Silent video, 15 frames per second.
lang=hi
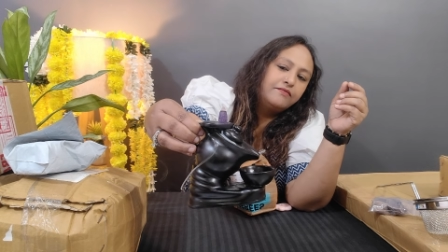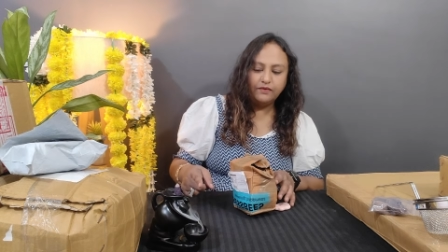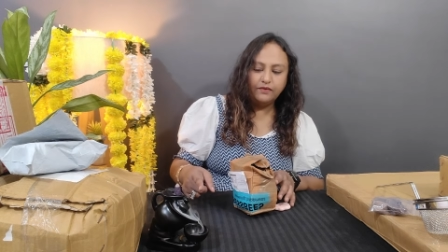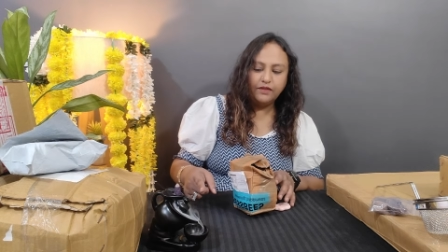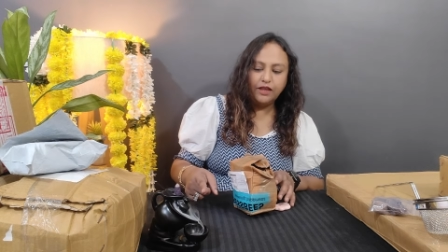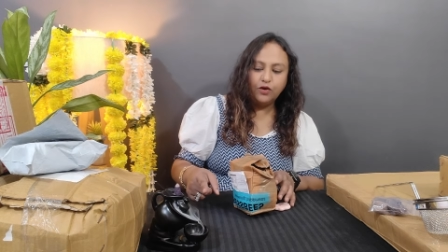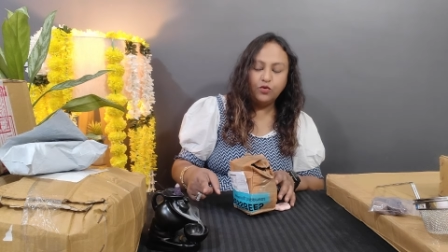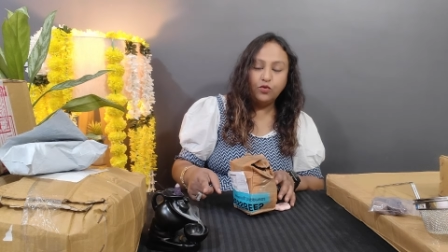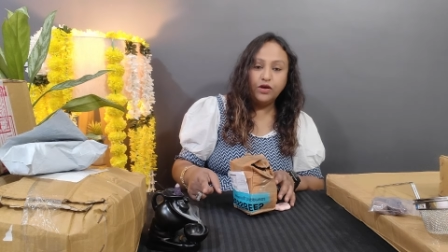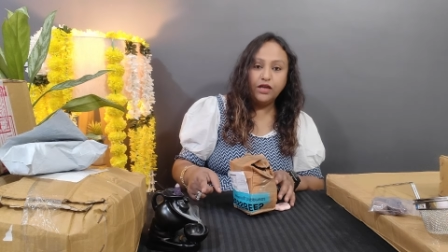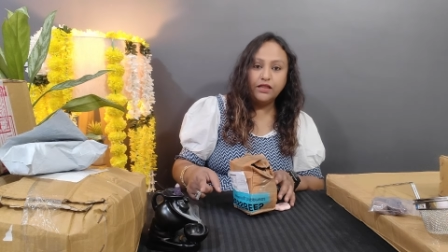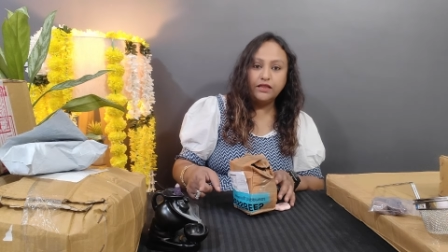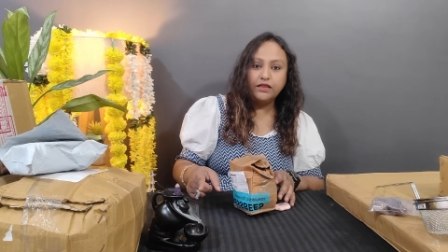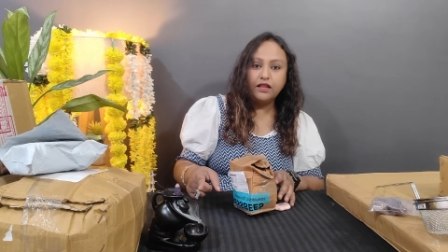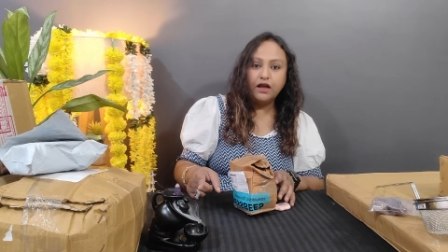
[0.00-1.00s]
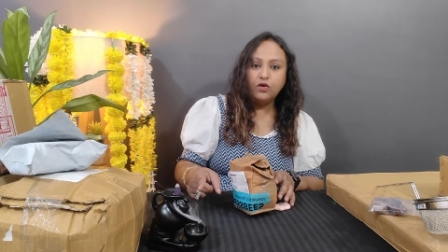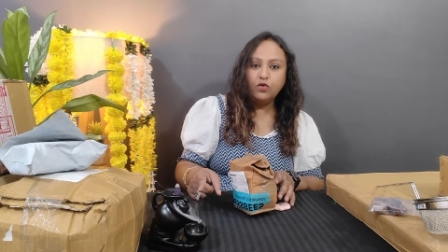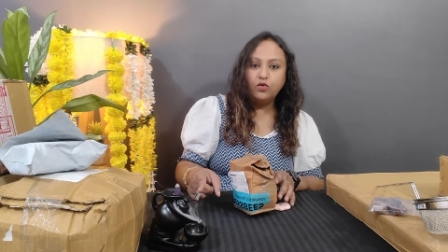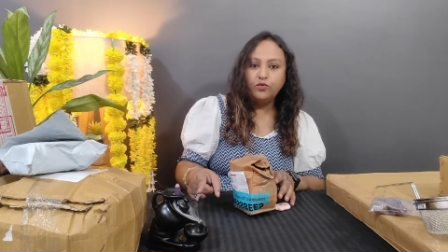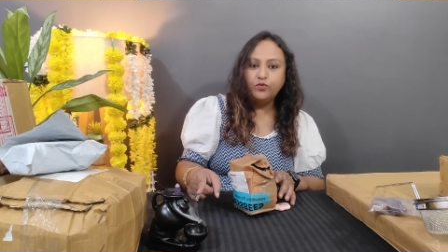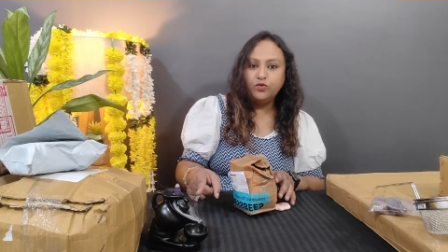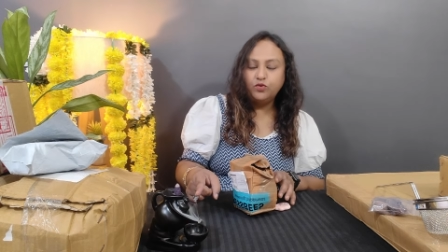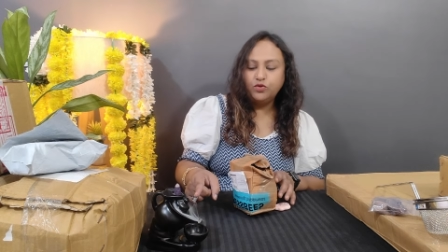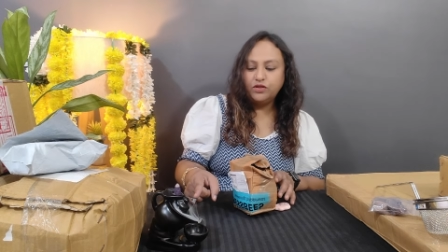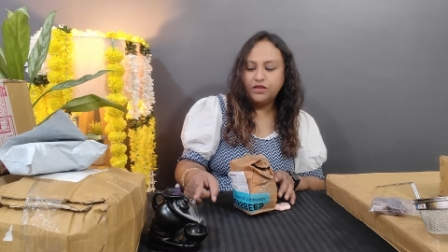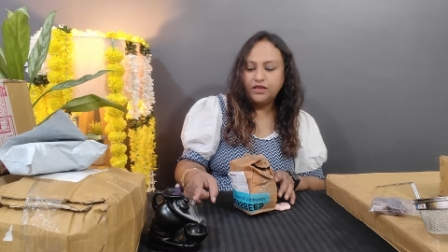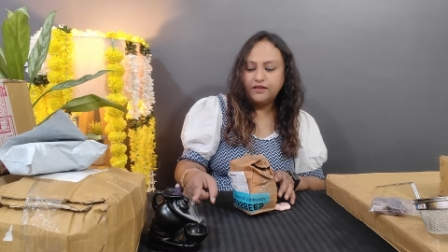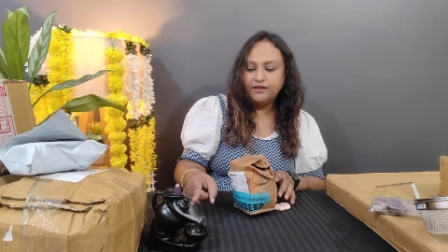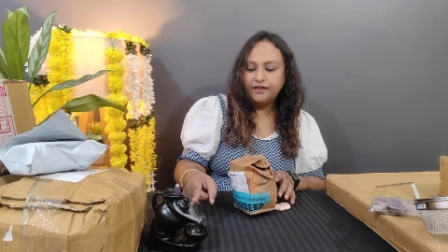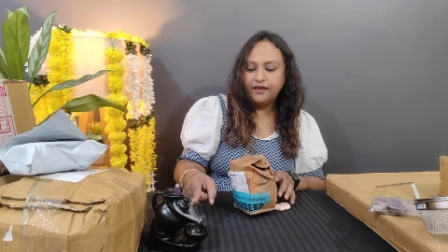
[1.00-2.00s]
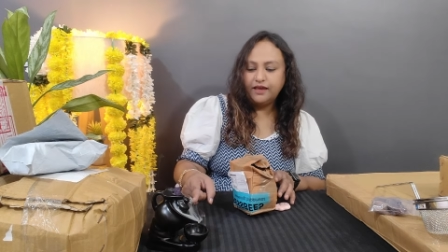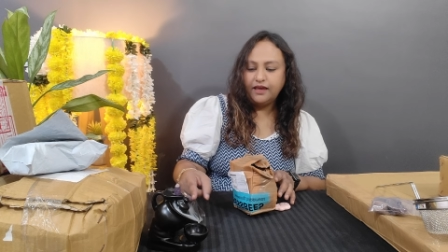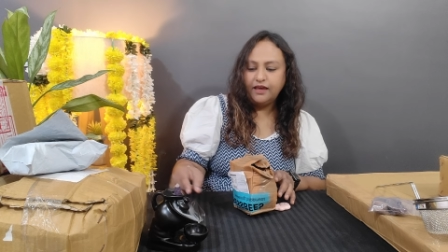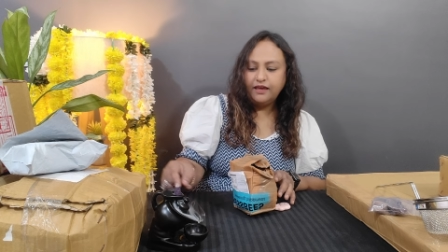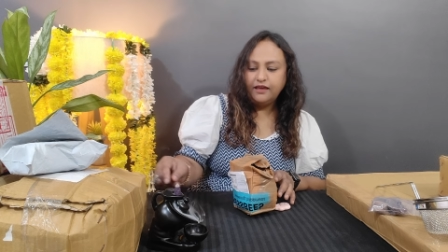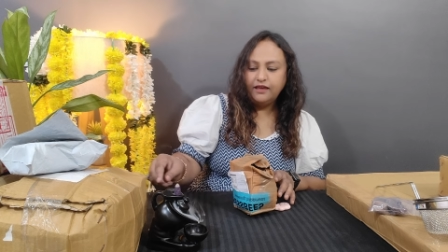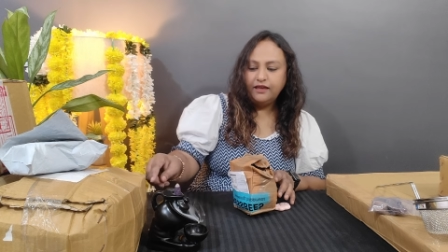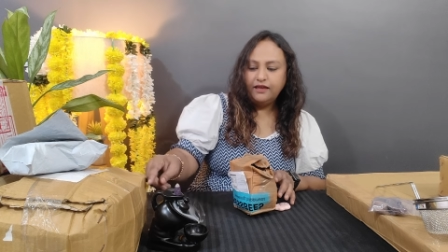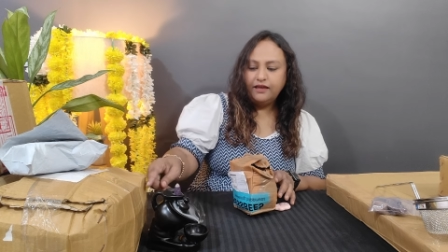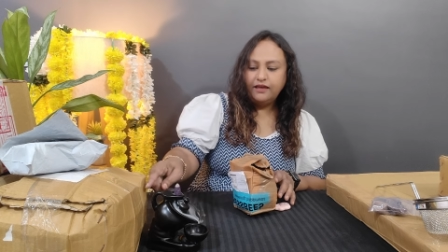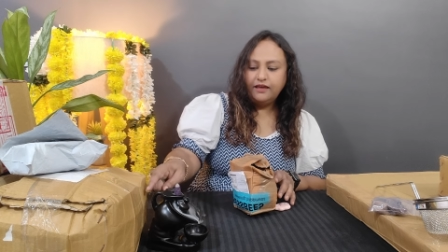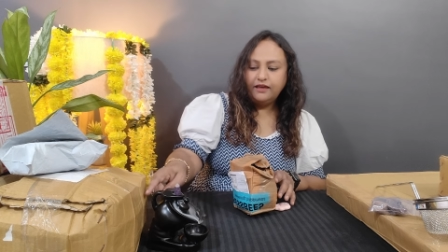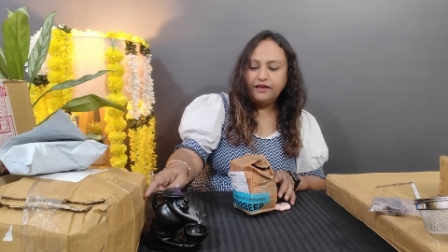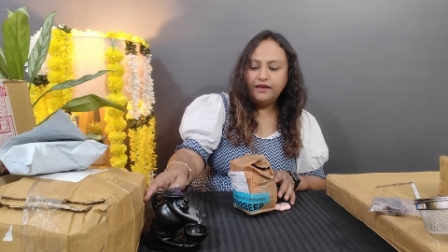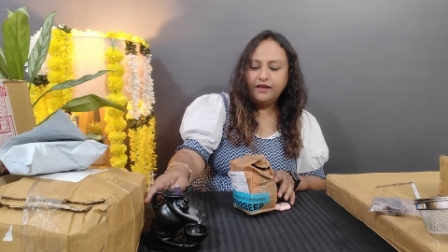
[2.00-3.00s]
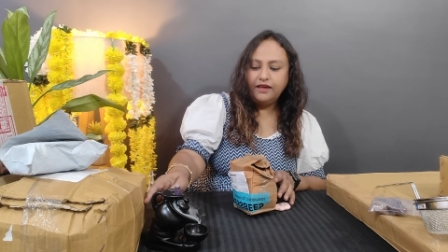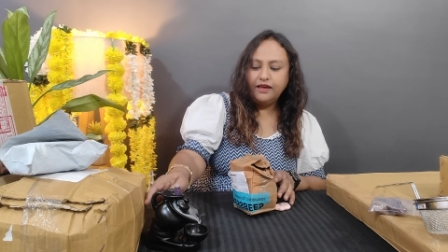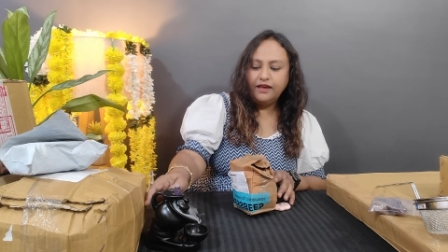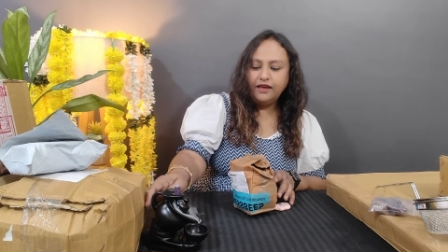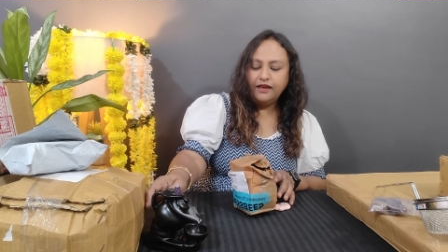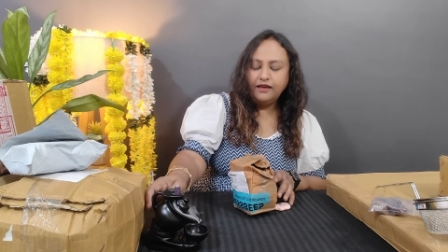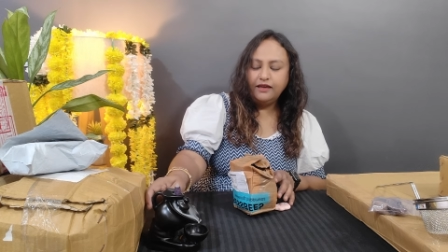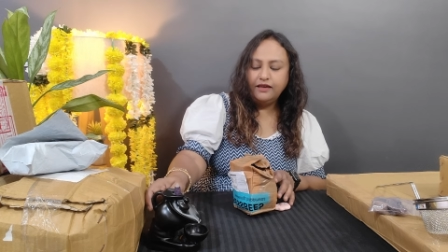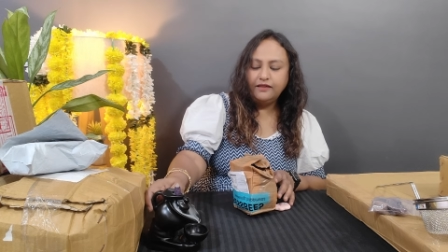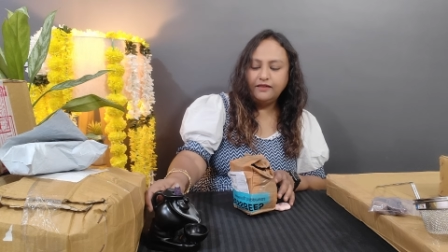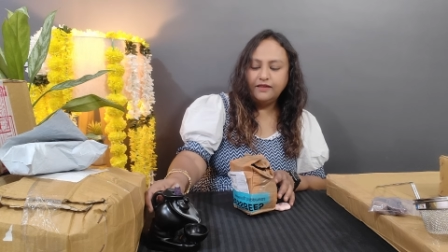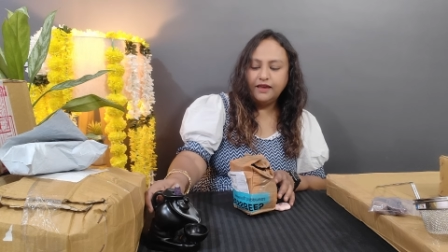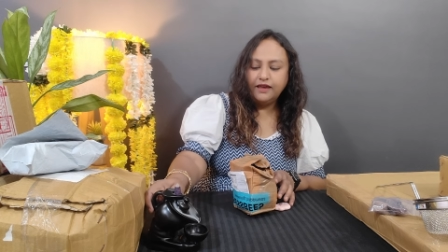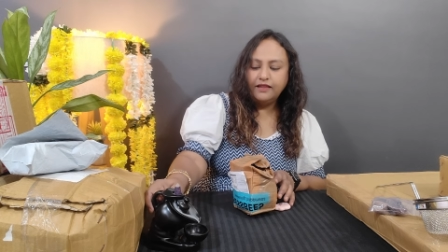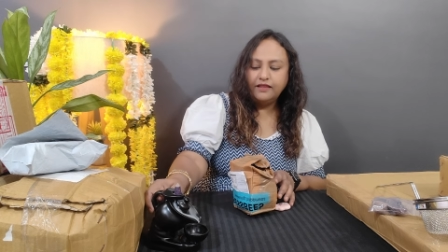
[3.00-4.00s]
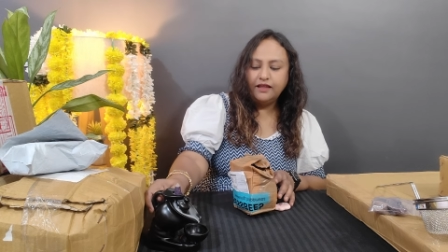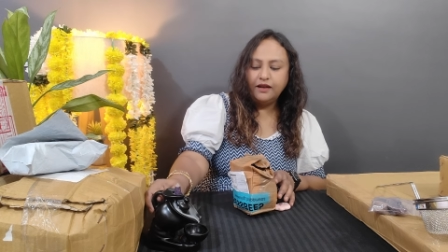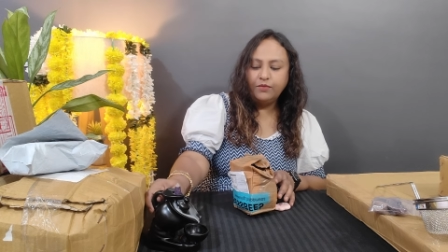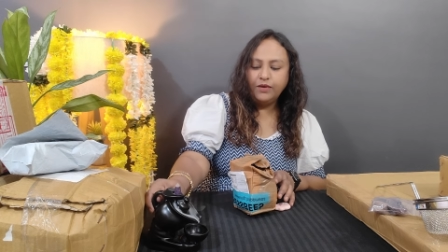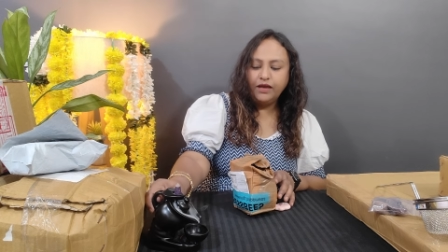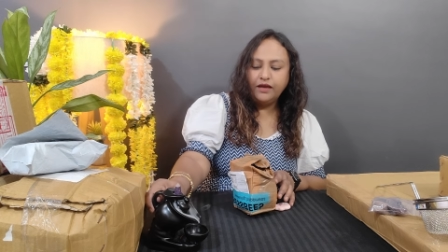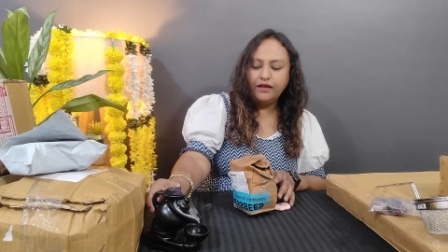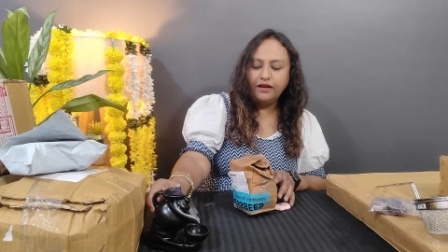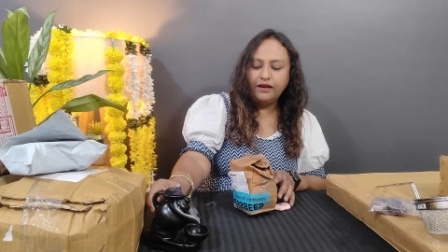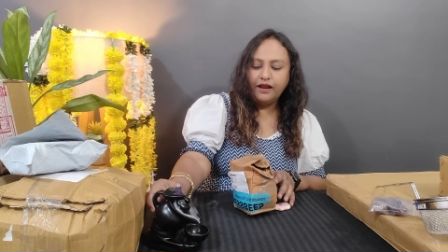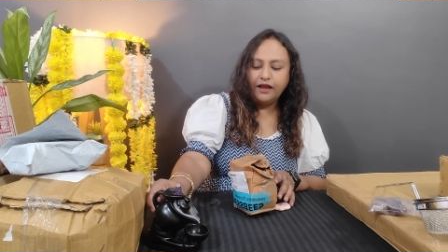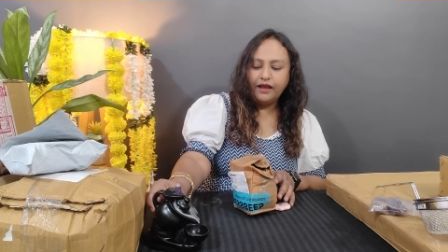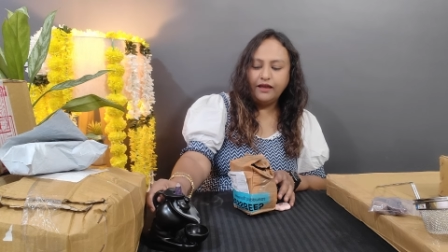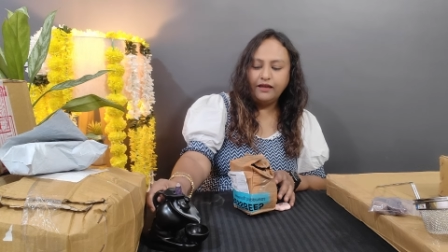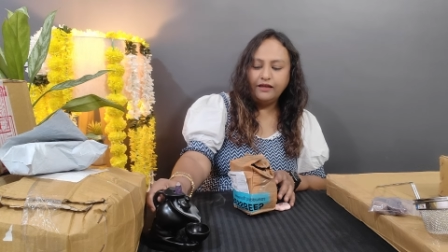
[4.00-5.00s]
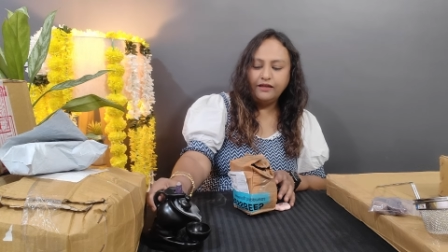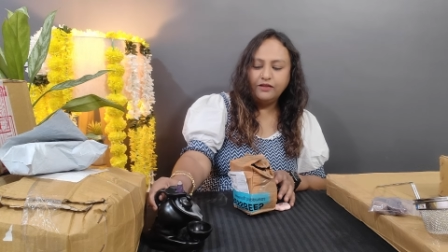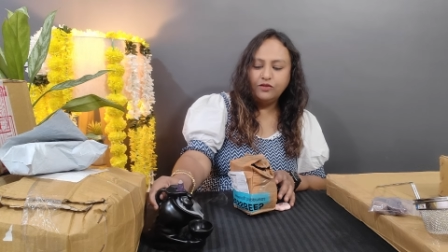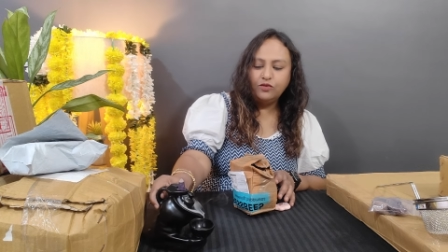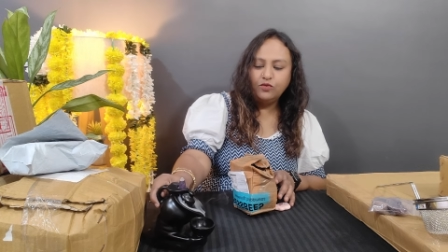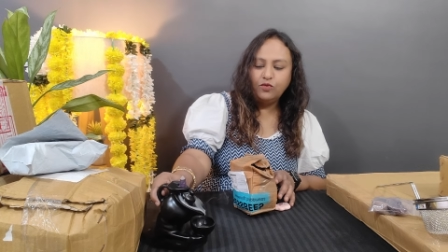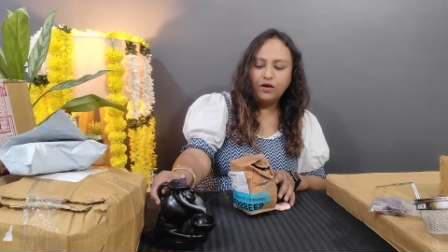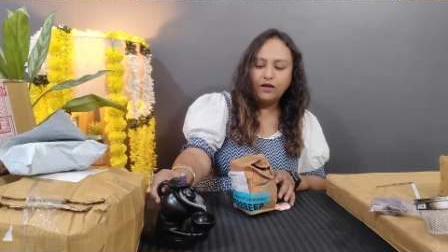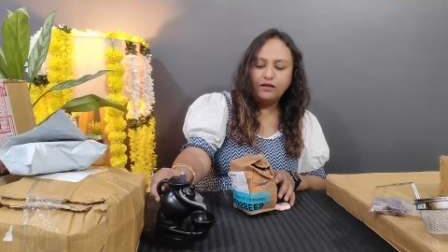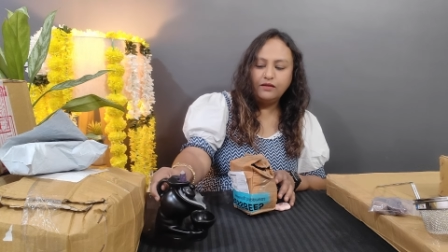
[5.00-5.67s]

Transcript: देखो कितना खूबसूरती से ये इसके अंदर में गिर रहा है धुआं